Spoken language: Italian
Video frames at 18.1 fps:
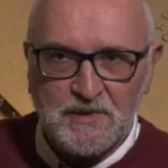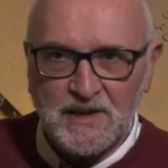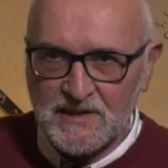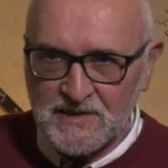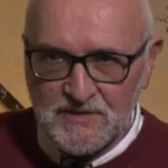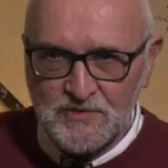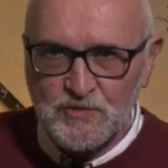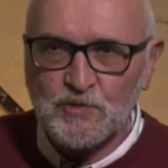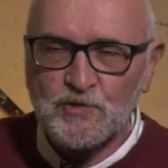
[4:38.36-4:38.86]

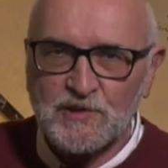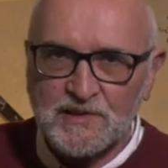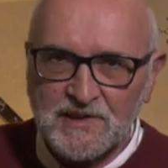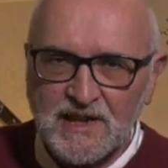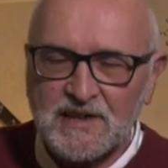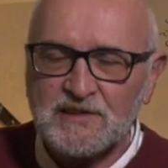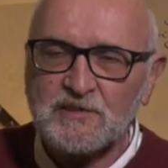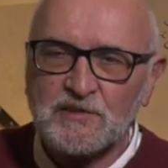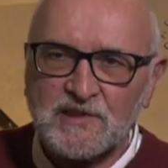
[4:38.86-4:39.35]
perché sul
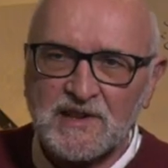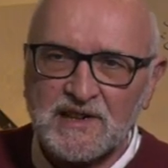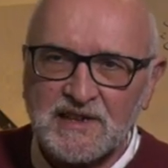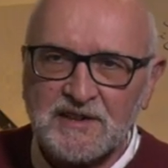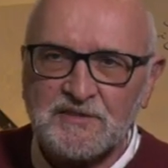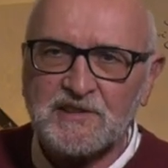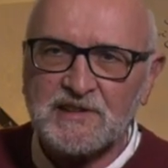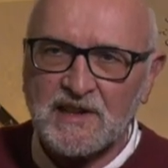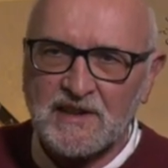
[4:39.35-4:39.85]
contratto
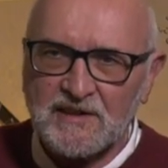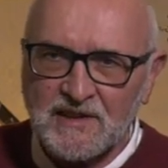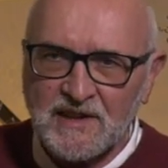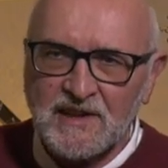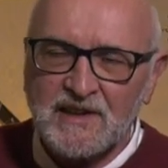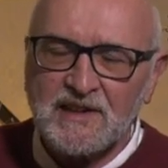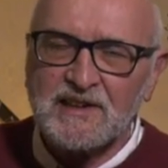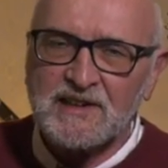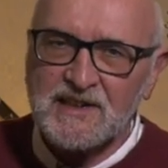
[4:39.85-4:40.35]
collettivo
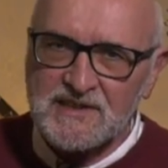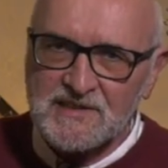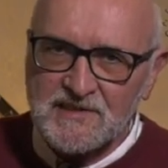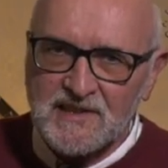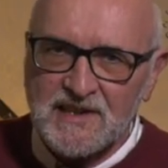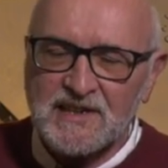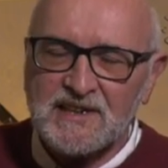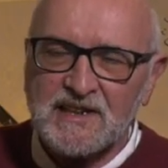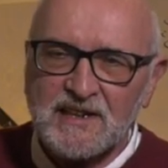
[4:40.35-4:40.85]

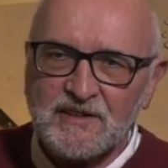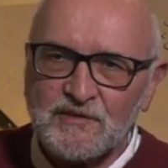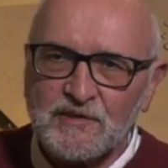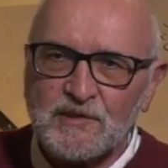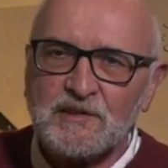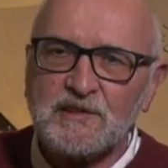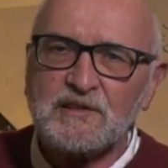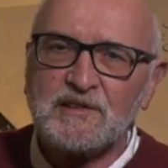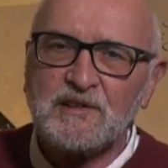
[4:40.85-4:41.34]
nazionale di
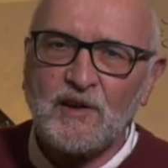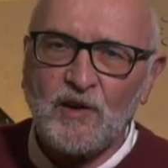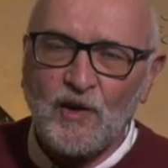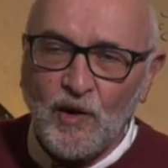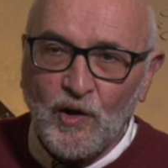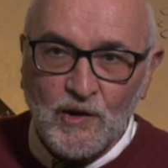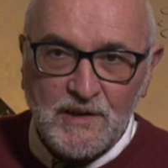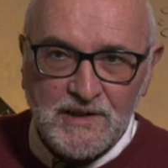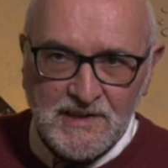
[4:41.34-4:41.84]
lavoro
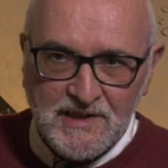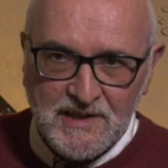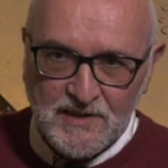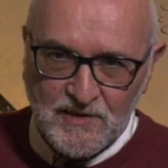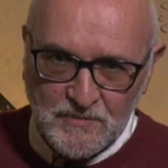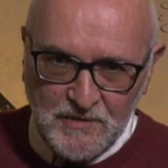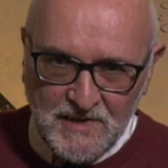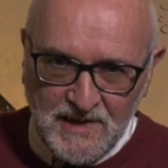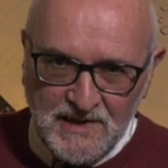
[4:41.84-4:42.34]
ogni
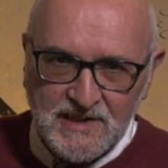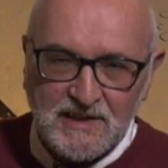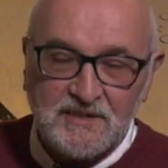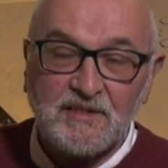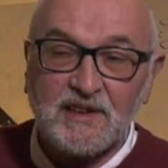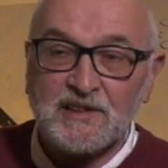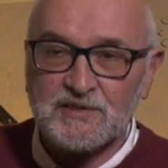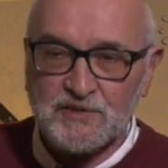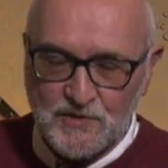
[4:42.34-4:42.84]

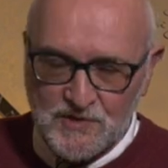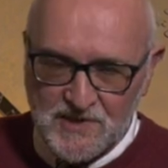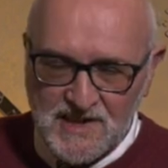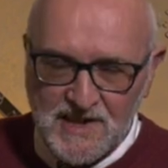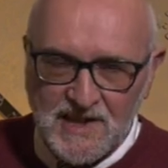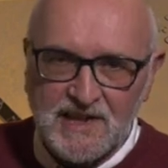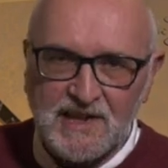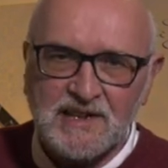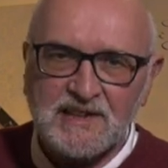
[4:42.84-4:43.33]
cooperativa
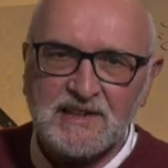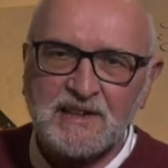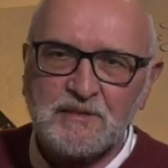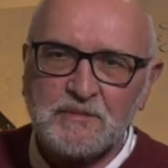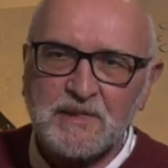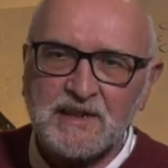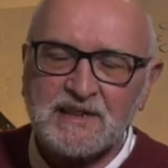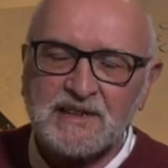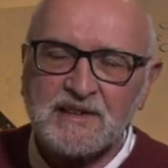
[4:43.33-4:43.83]
sociale nel
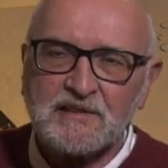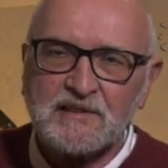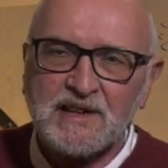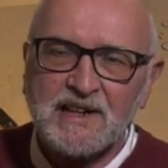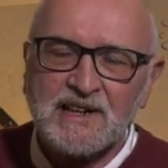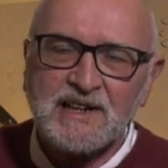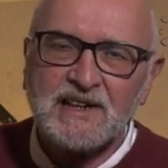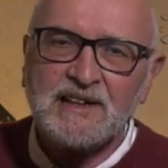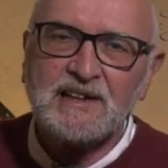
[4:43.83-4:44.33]

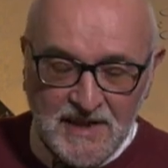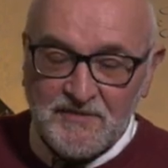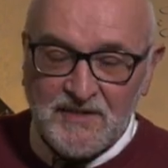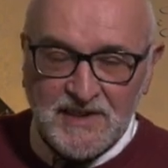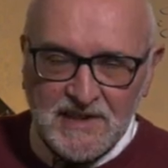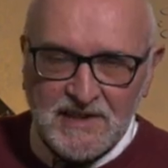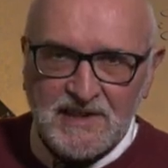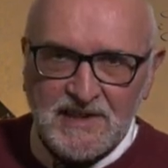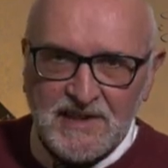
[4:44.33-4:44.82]
particolare
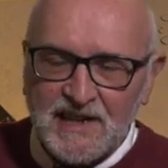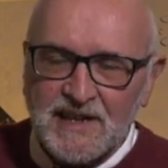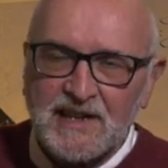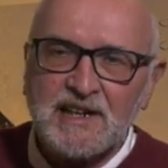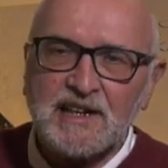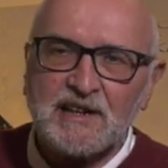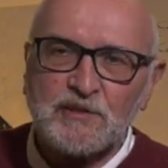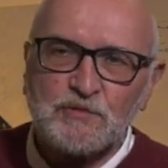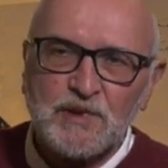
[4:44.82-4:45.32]
deve
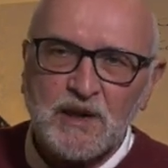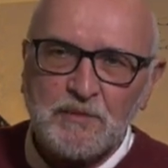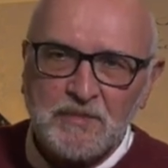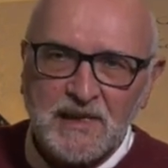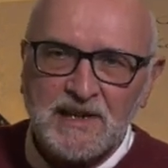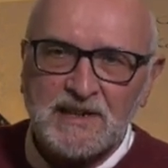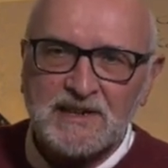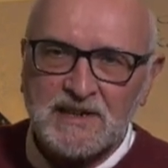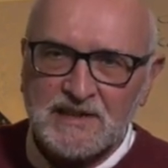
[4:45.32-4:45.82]
dedicare una
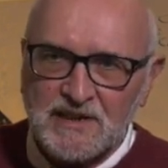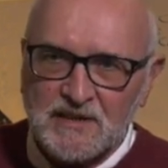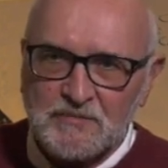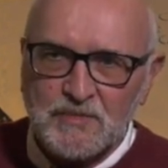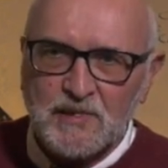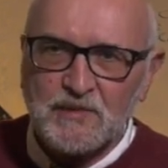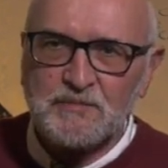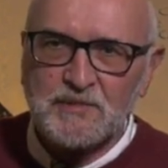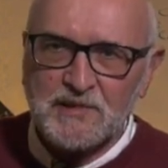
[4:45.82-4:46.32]
parte del
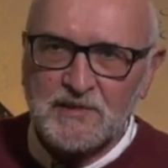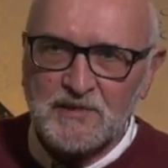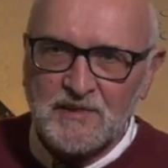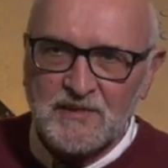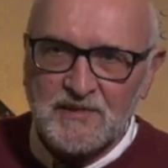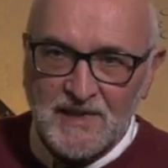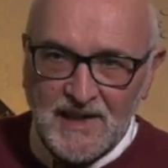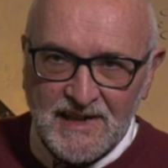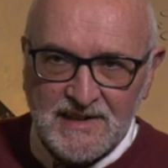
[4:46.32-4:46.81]

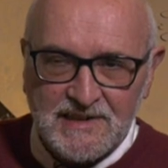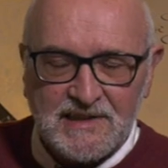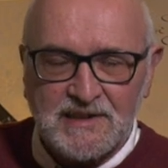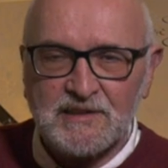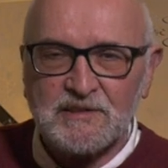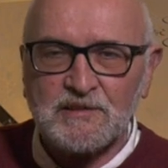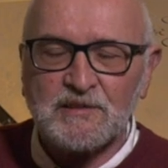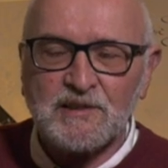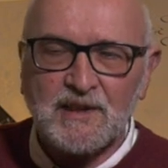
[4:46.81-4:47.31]
proprio
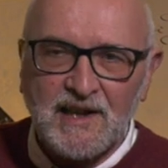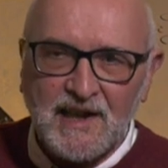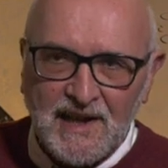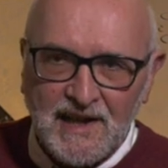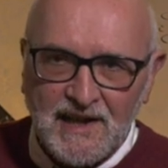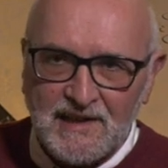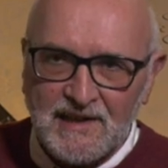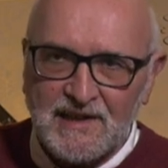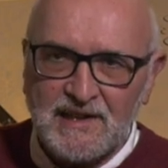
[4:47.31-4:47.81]
reddito
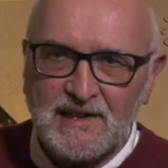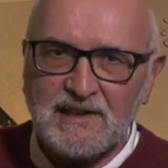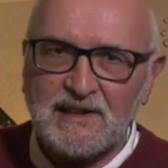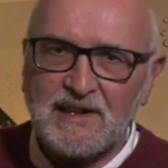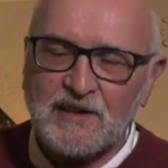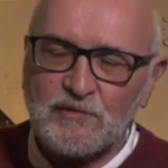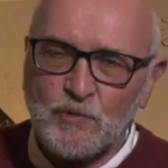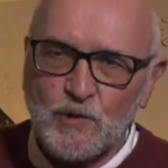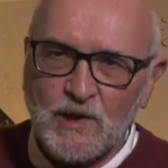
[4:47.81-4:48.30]
al,
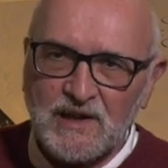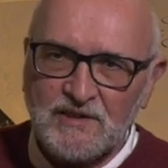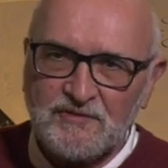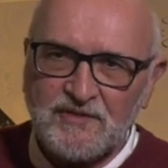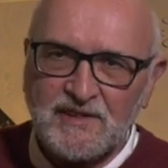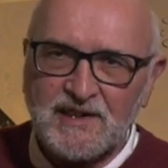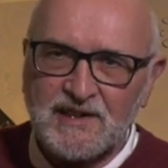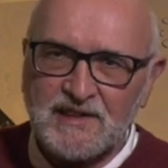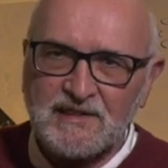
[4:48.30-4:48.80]
al
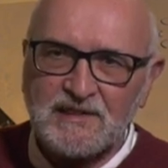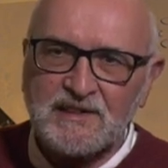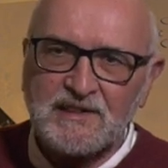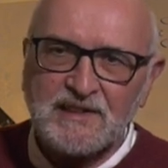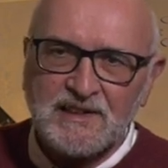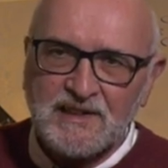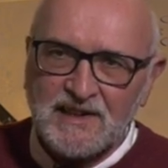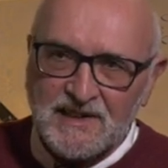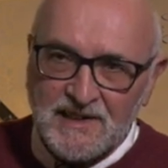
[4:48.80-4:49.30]

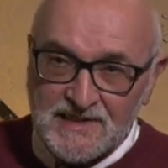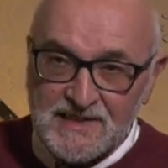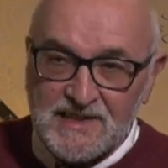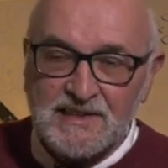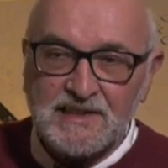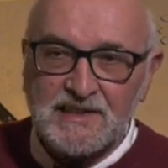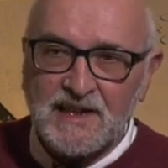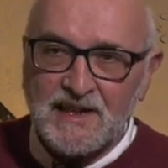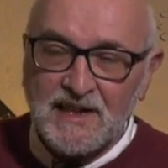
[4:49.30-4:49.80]
welfare
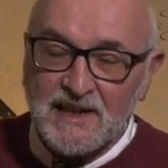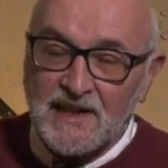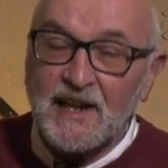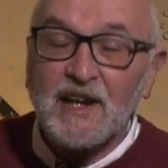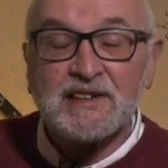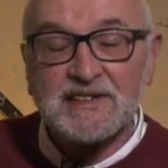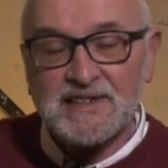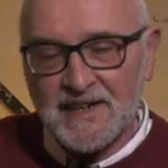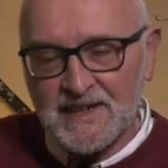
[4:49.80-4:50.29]

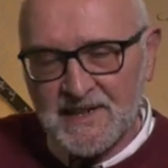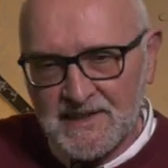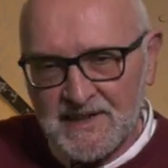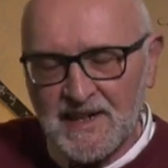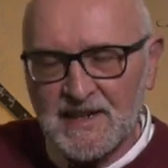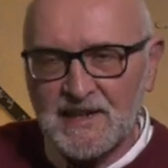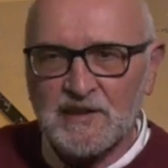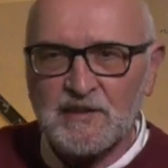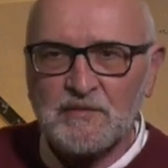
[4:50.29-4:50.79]
aziendale e
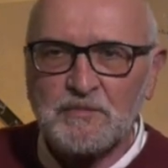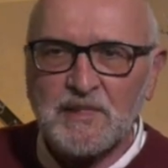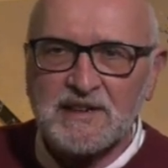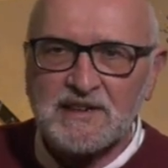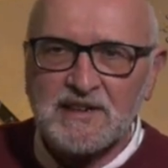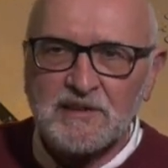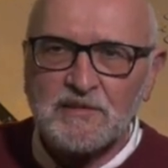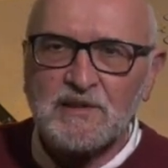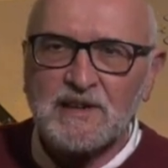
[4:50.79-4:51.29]
sanitaria in
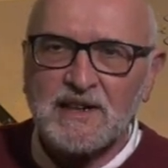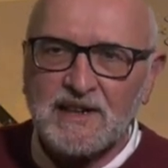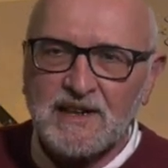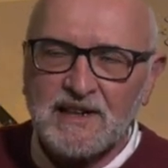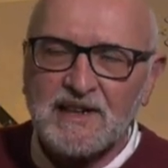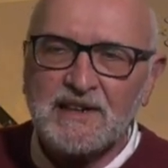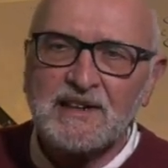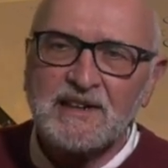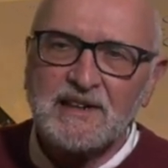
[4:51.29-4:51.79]

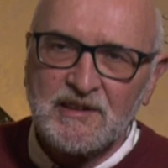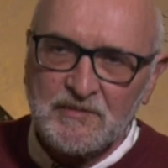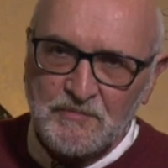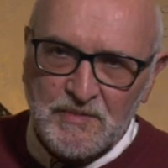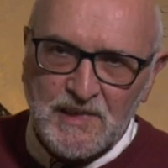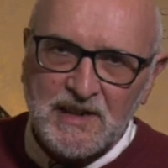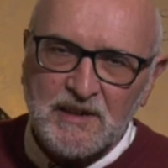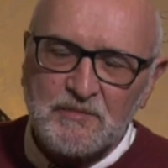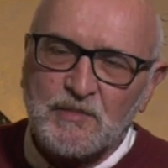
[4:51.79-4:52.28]
particolare
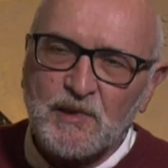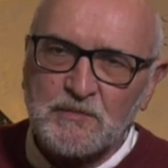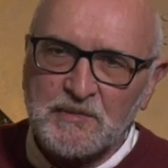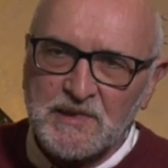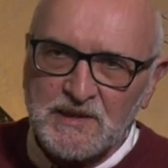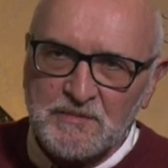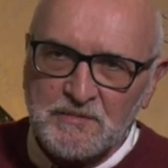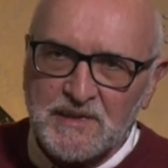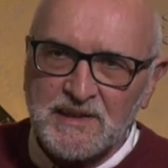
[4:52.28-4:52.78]
per i
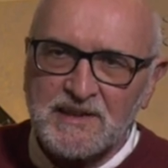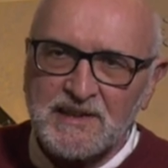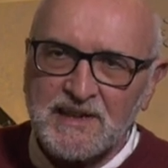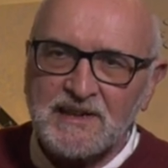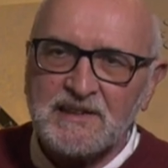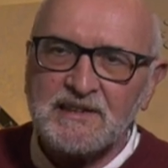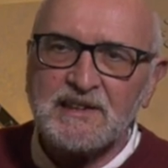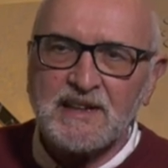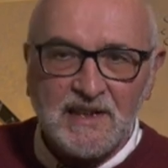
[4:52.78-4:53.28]
propri
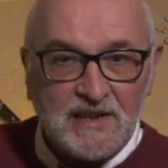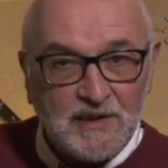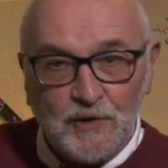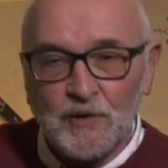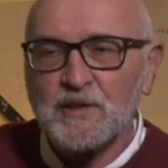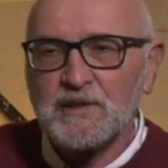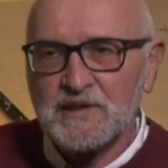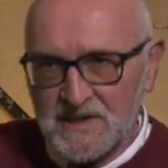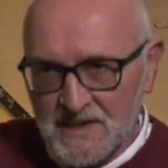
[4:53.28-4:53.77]
dipendenti e
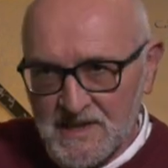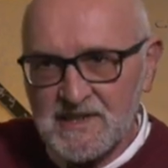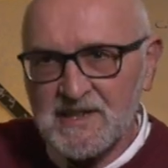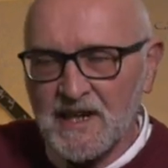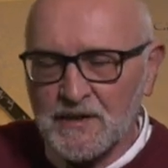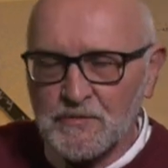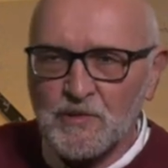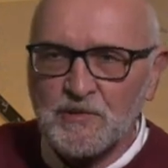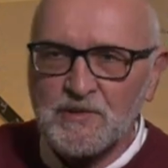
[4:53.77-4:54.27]
noi
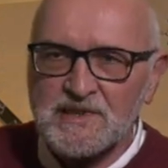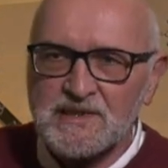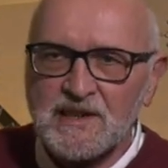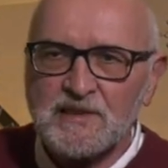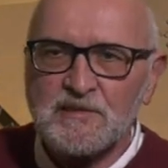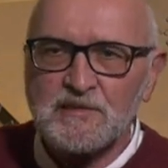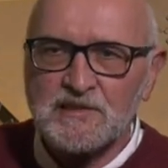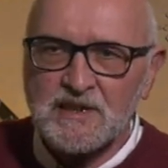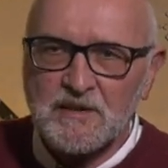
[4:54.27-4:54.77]
gestiamo
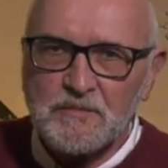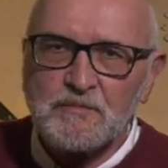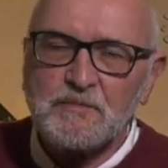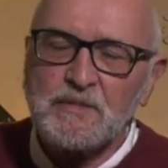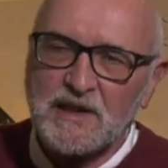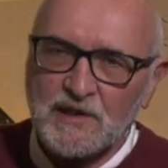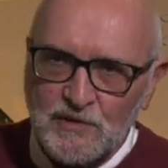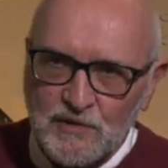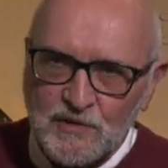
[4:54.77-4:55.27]
questa cosa
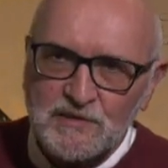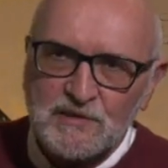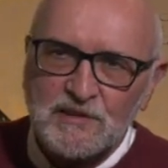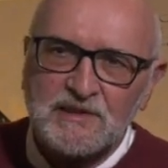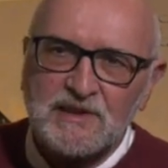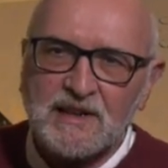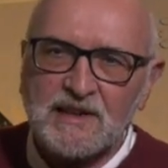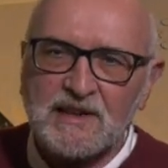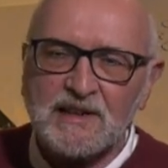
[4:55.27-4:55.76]
per conto
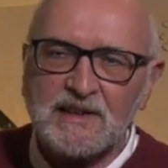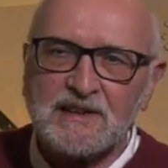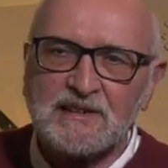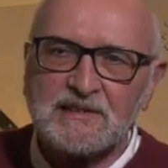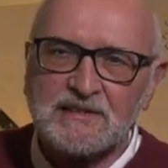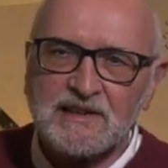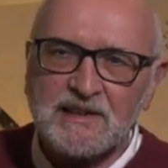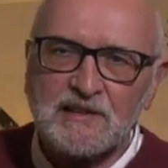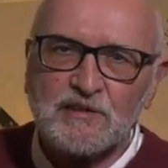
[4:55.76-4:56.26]
della,
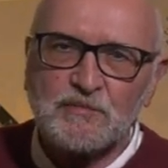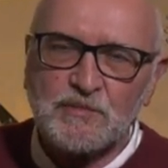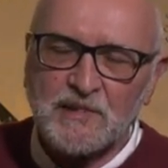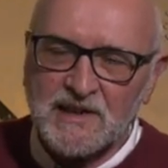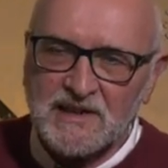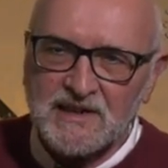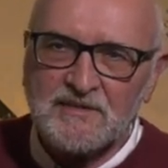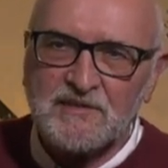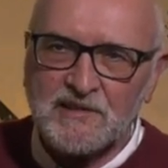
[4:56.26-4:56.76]
della
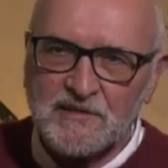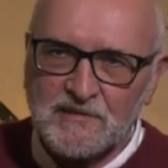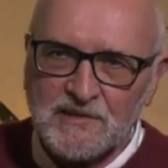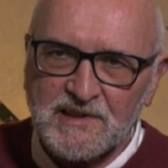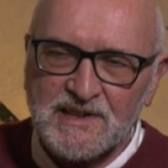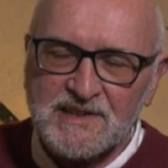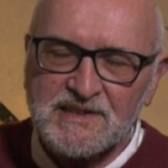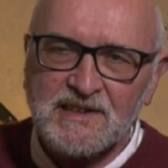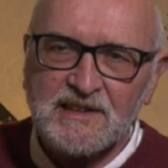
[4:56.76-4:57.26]
cooperativa
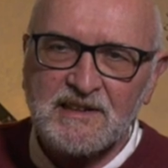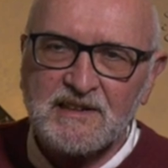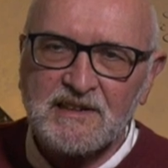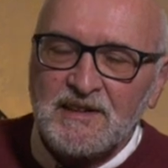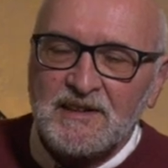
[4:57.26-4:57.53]
coesa.